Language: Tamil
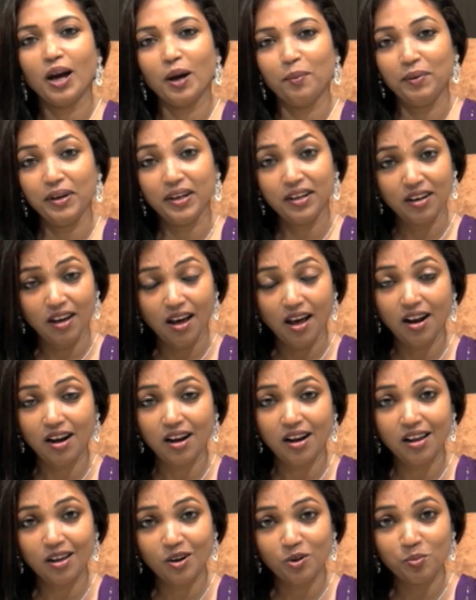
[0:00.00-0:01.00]
அப்படின்னு
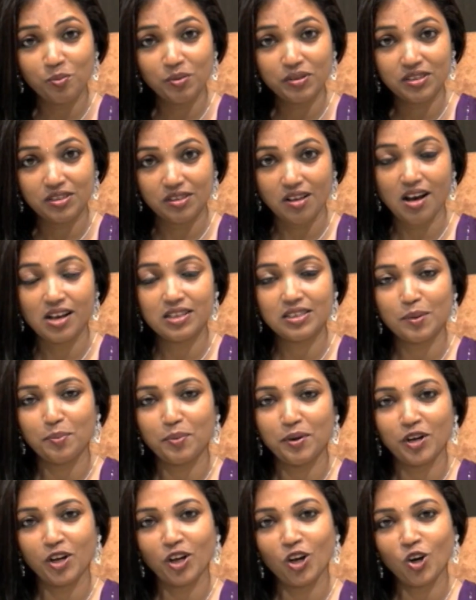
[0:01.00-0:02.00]
யாரெல்லாம் ரொம்ப
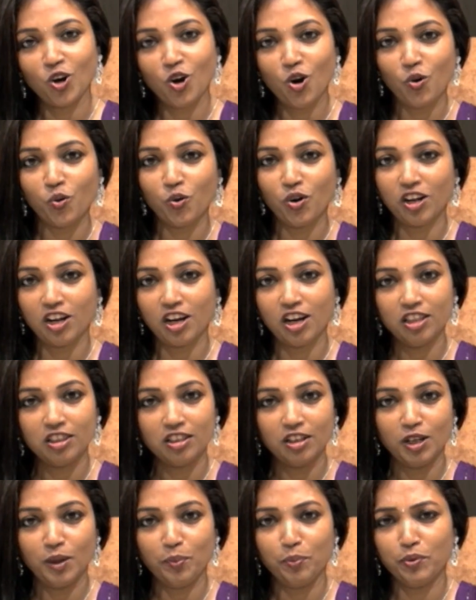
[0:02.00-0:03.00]
ஆசைப்படுறீங்களோ அவங்களுக்கெல்லாம்
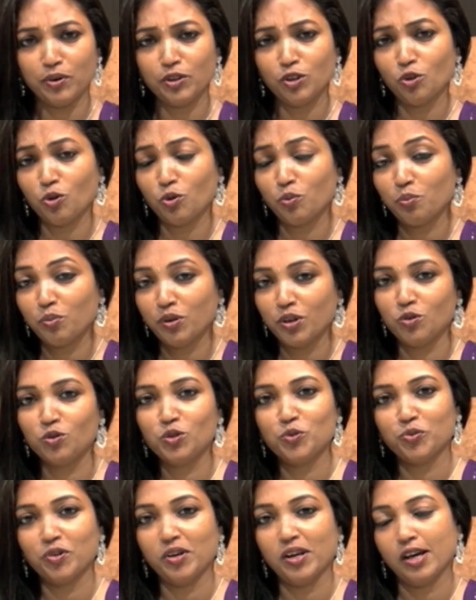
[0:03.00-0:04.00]
இந்த டிப் வந்து ரொம்ப
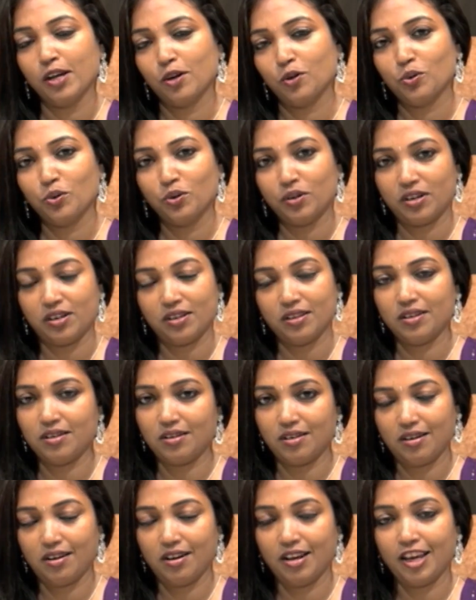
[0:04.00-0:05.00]
யூஸ்ஃபுல்லாக இருக்கும்ன்றதை
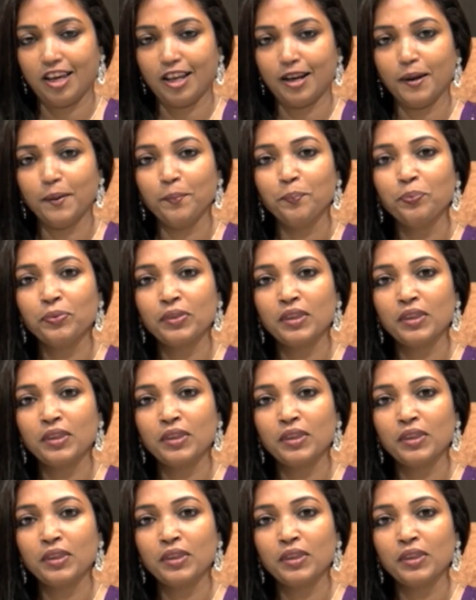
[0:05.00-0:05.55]
நான் நினைக்கிறேன்